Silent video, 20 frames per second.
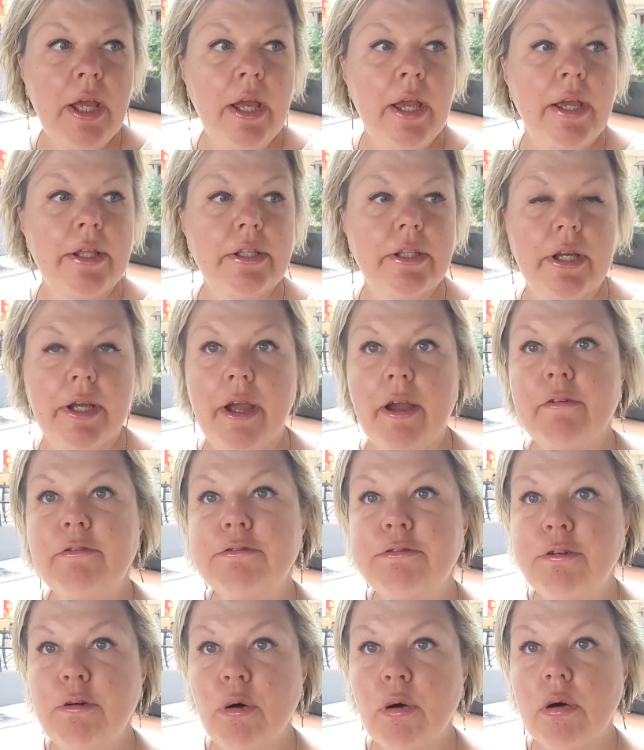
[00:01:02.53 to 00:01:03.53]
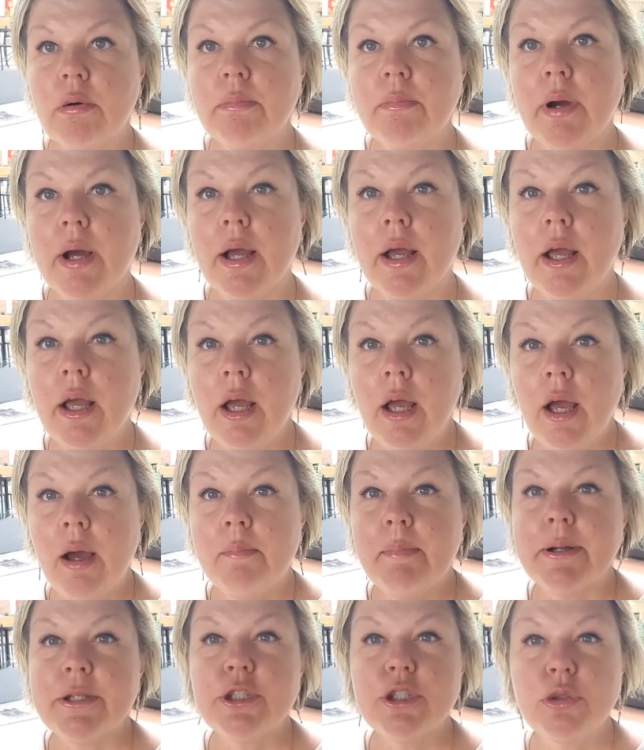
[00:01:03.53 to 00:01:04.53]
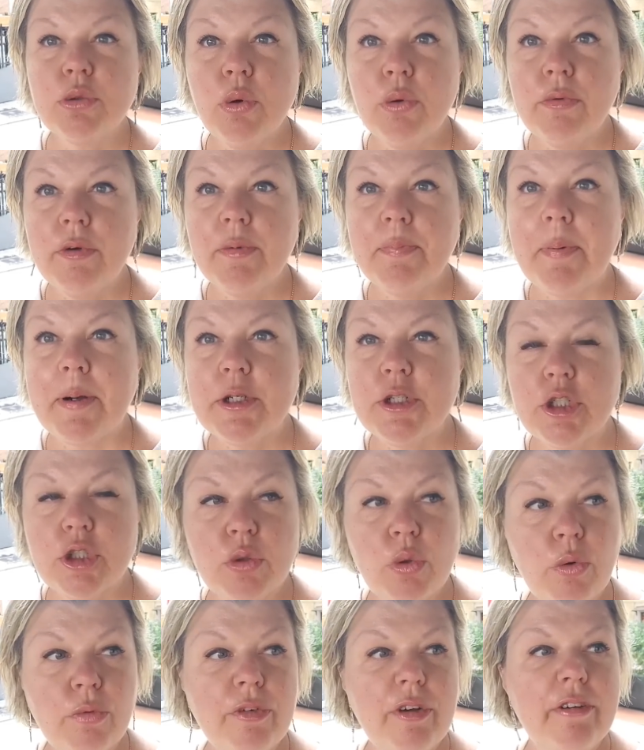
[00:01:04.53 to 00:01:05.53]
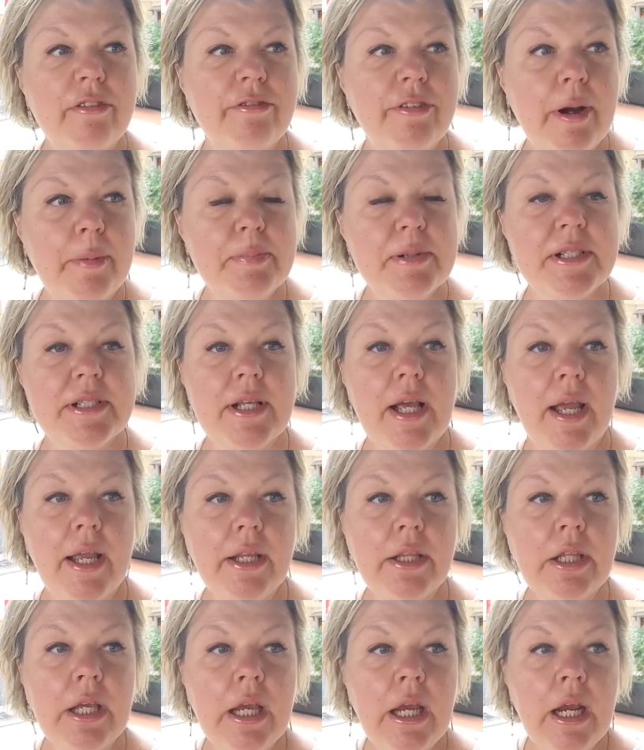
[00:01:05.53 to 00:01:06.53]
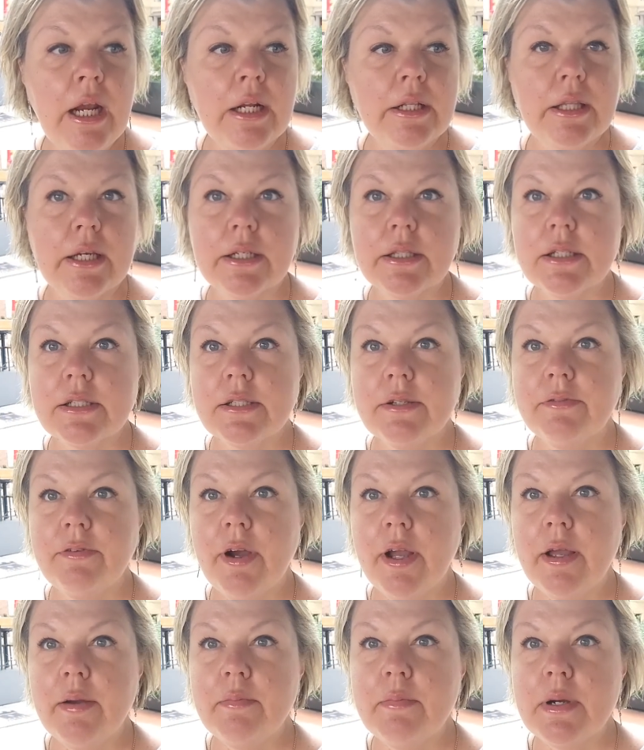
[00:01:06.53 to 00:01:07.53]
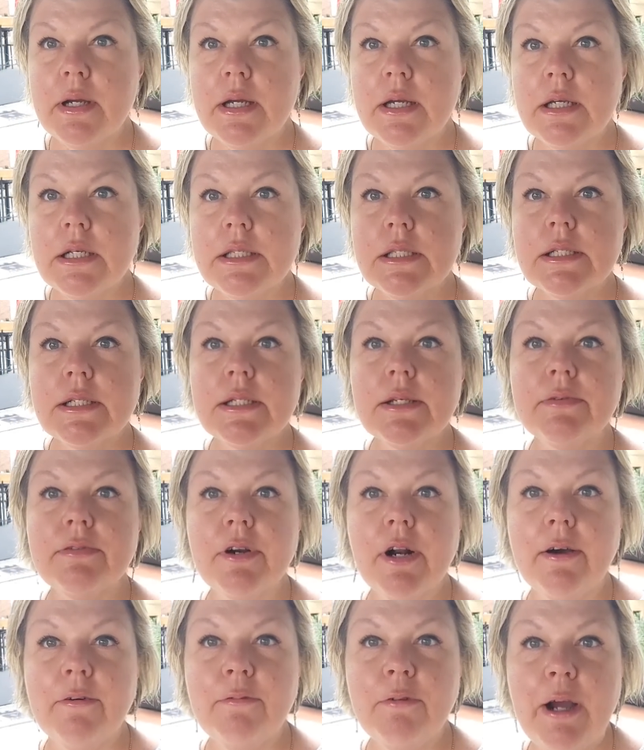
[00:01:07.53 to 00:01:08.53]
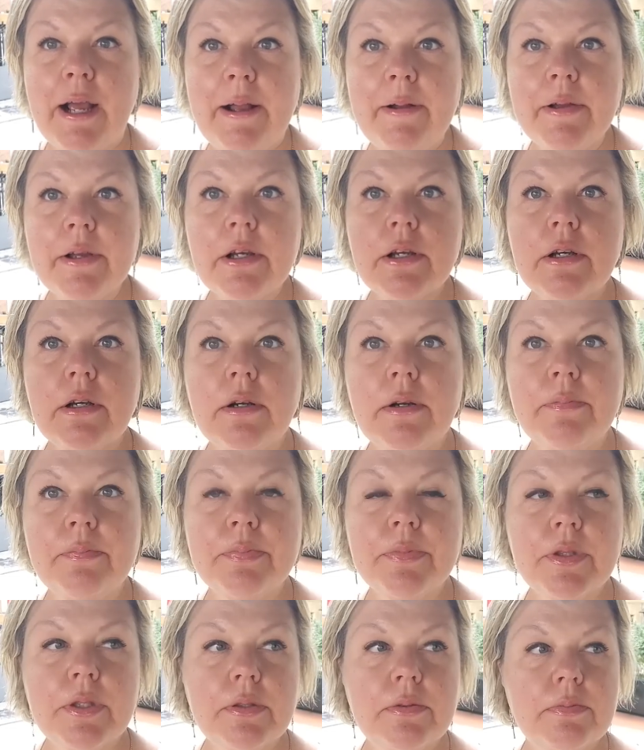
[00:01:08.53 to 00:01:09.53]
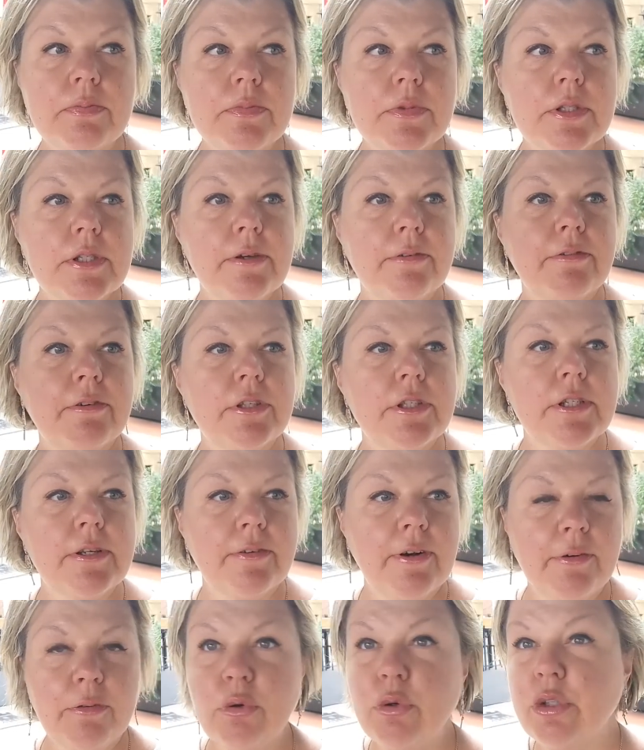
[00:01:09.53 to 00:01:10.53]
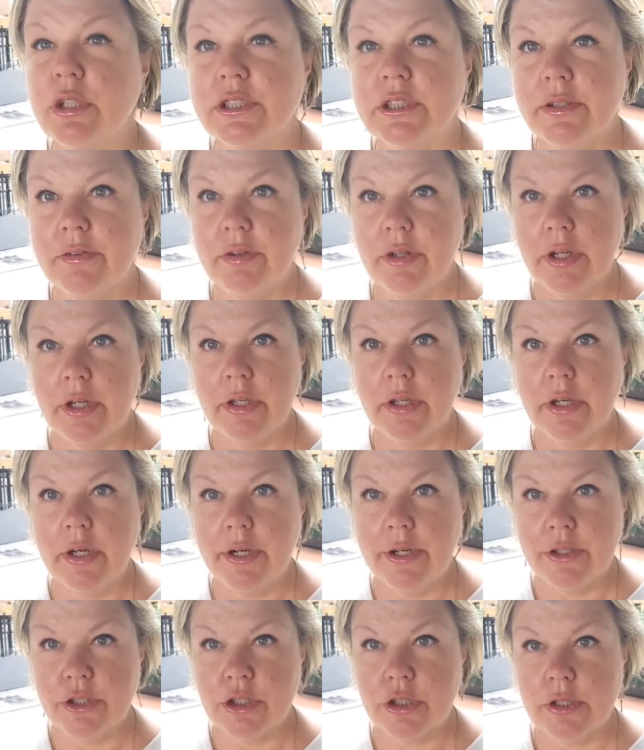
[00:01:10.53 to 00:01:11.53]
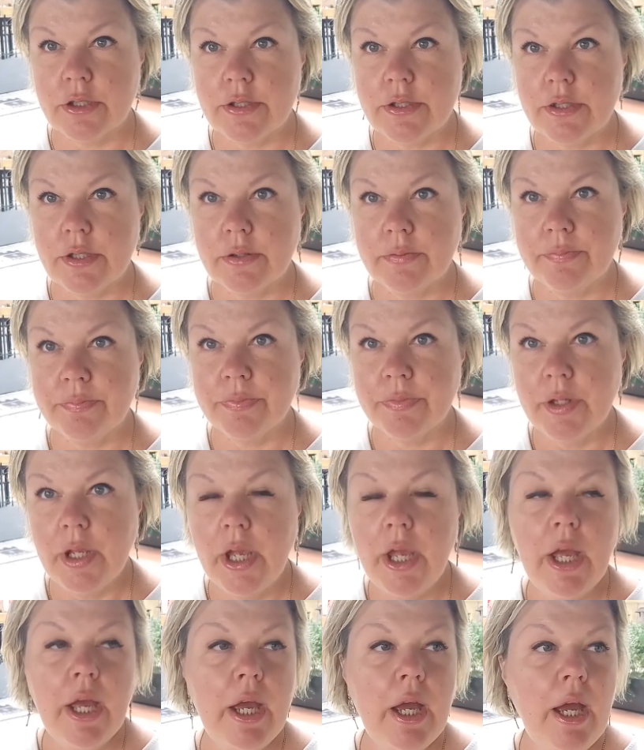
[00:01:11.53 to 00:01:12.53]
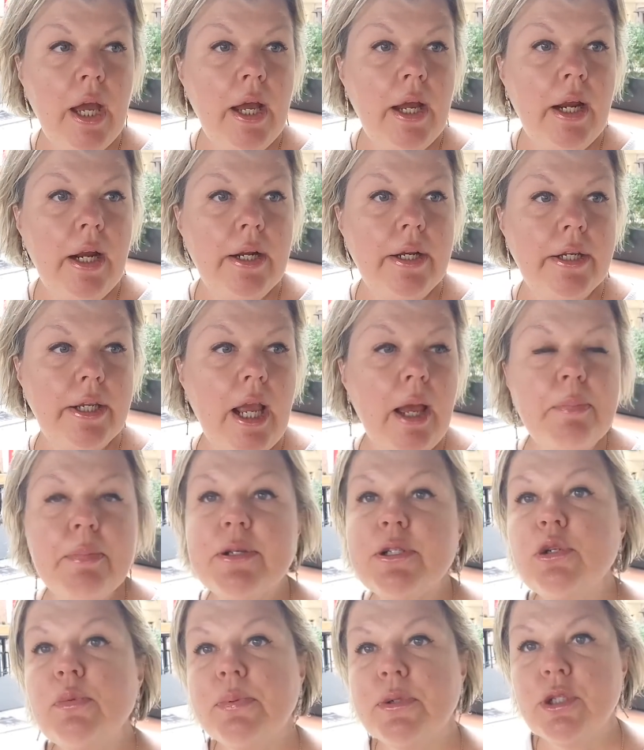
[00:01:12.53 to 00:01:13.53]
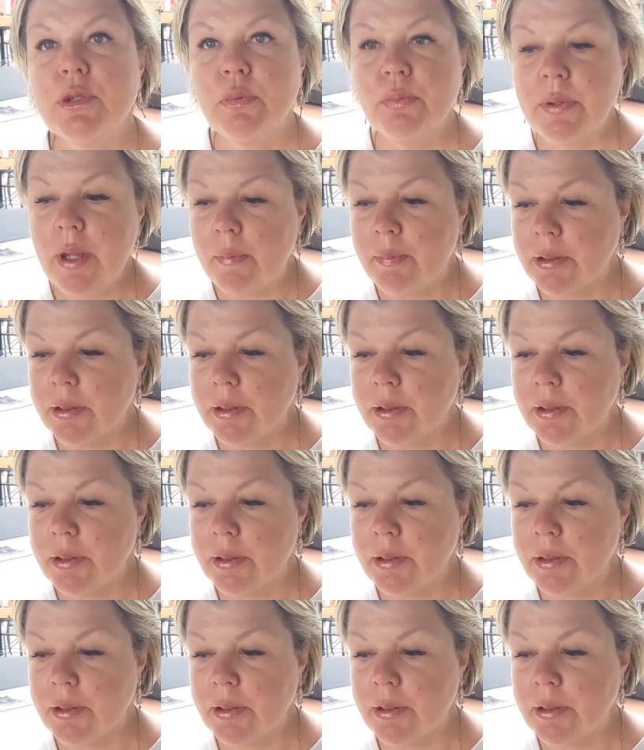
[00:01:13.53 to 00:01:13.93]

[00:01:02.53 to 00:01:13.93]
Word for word: это такая форма почтовый почтовый веб-сайт, так называемое цифровое, э, эм, цифровое удостоверение личности. Я объясню, почему у меня